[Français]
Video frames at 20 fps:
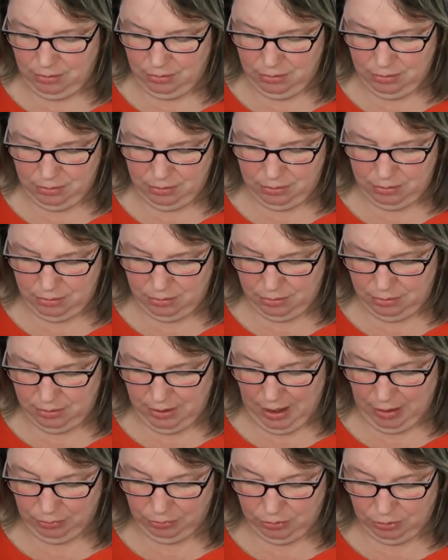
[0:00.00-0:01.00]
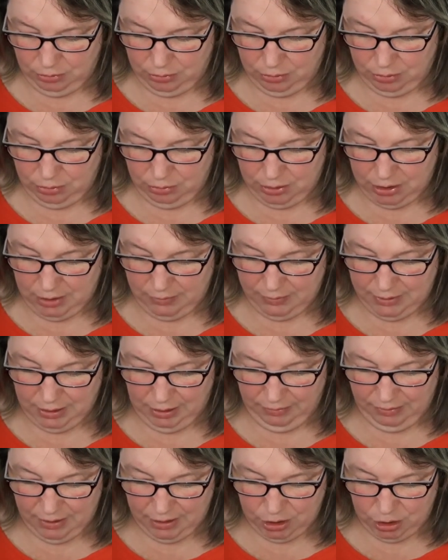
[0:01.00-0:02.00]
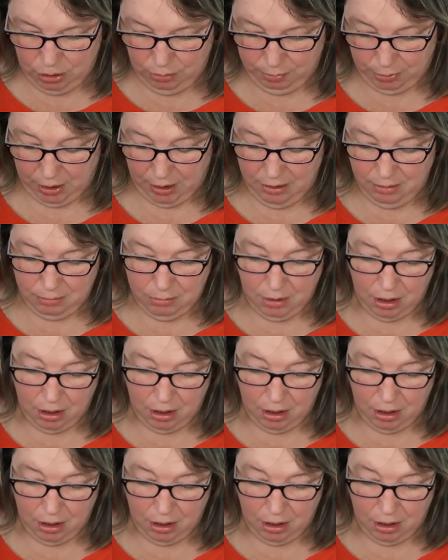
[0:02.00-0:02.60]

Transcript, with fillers: euh, il y a longtemps que j'avais dit qu'il fallait que je le prenne,